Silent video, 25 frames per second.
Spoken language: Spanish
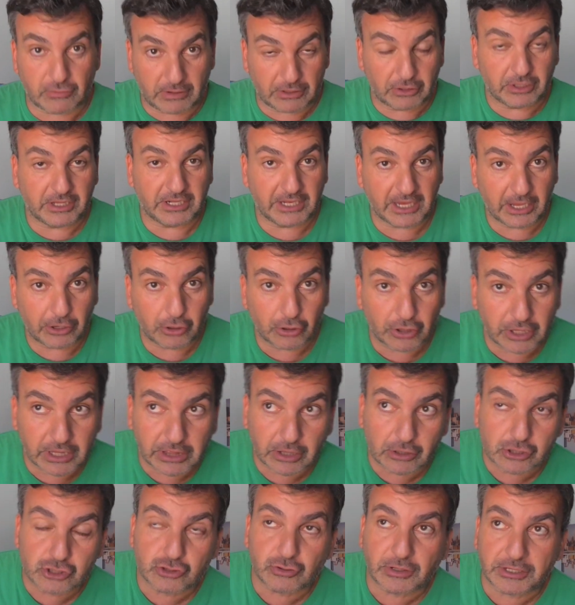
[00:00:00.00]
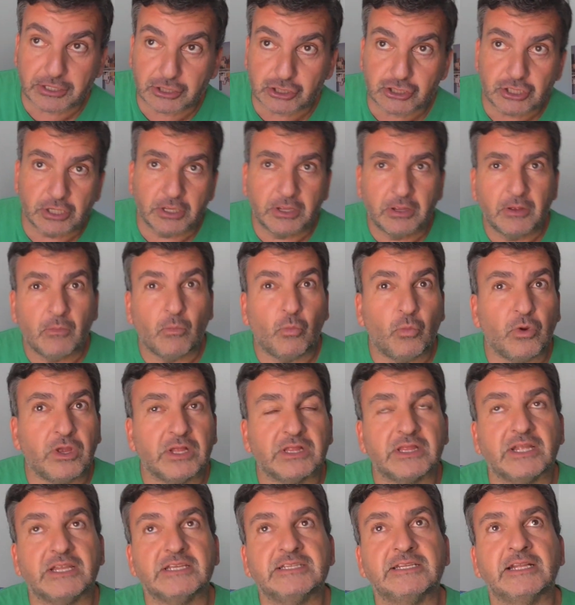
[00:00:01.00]
cuando tenía yo 18 años, muy
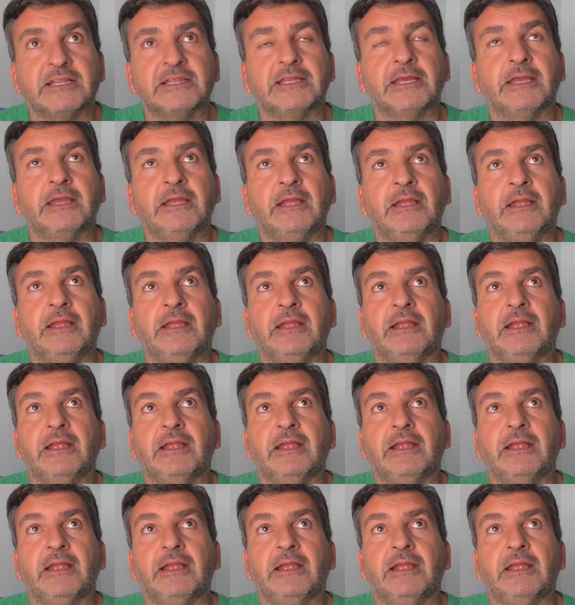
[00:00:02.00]
interesante,